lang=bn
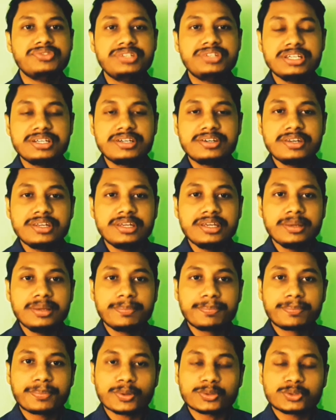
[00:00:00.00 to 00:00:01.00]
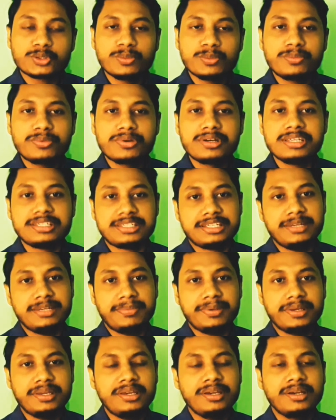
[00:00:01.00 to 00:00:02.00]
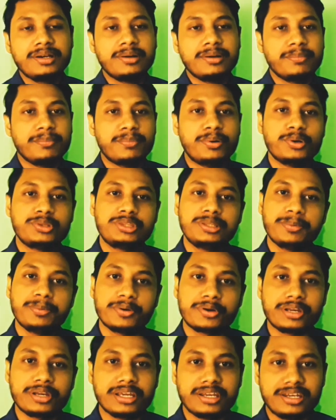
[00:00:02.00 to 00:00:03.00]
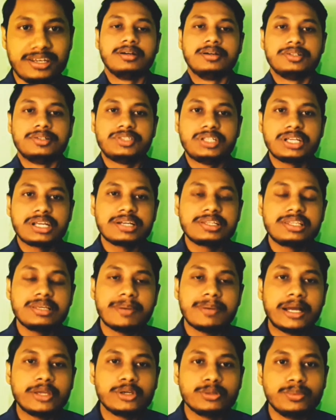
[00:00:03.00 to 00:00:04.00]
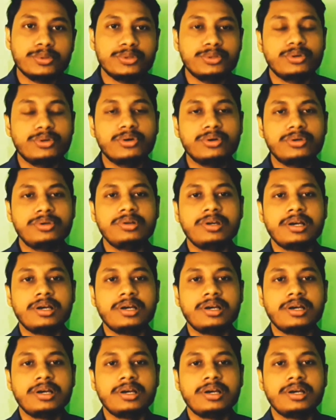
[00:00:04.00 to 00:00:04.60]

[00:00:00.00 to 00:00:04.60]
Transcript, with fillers: ডিগ্রি প্রথম রিলিজ স্লিপে ভর্তি প্রক্রিয়া নিয়ে শিক্ষার্থী ভাই ও বন্ধুগণ